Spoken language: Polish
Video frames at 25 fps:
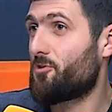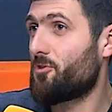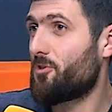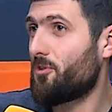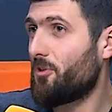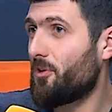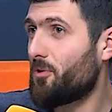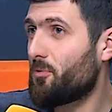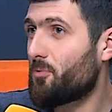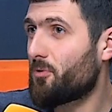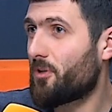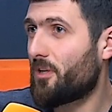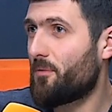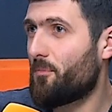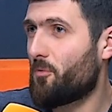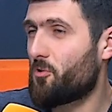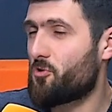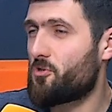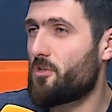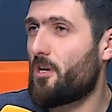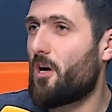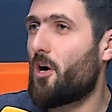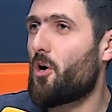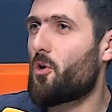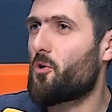dzięki której
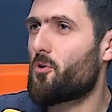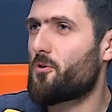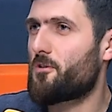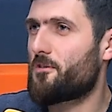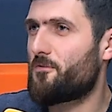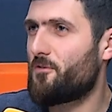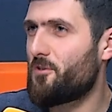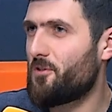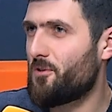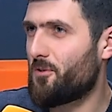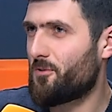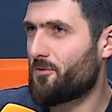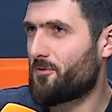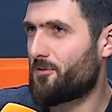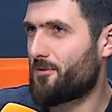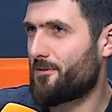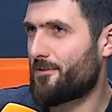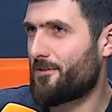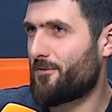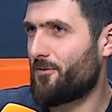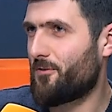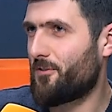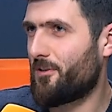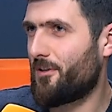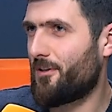można rozwinąć
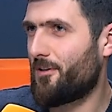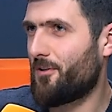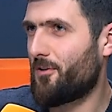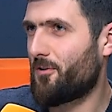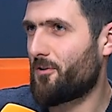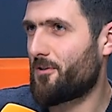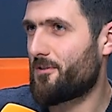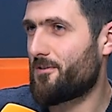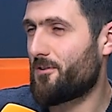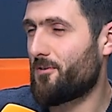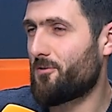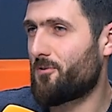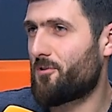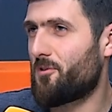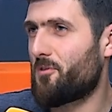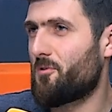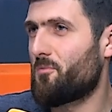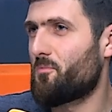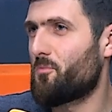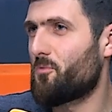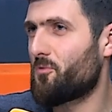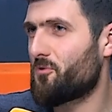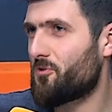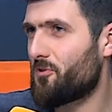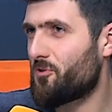swoje horyzonty
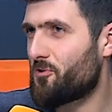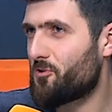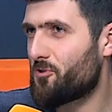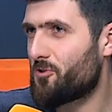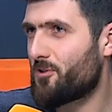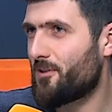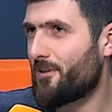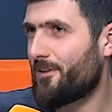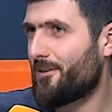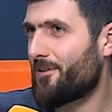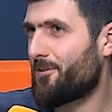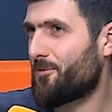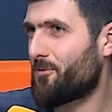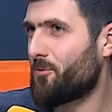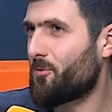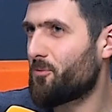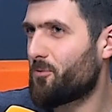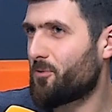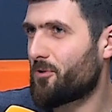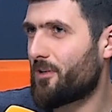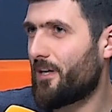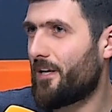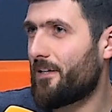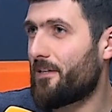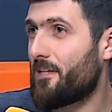muzyczne,
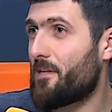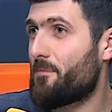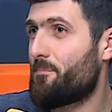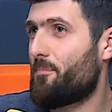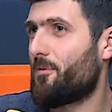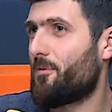kulturalne,